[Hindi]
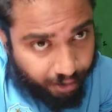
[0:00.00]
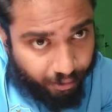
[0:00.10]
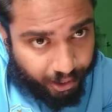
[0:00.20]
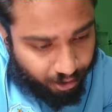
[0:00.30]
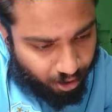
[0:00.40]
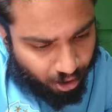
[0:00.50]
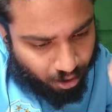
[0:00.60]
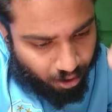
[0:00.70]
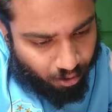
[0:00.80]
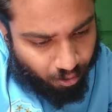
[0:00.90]
डिवाइन
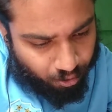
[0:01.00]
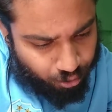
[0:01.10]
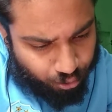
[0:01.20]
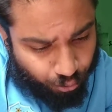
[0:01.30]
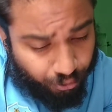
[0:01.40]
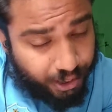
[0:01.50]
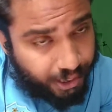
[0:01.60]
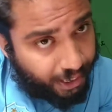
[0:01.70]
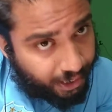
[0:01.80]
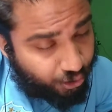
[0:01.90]
जो
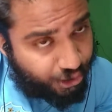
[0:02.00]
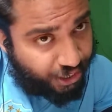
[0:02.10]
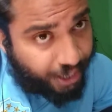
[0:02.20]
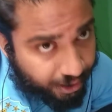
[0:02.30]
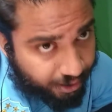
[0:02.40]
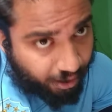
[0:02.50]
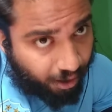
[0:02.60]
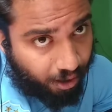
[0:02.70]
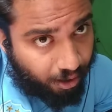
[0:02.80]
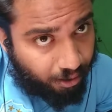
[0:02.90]
निगेटिव शेड्स है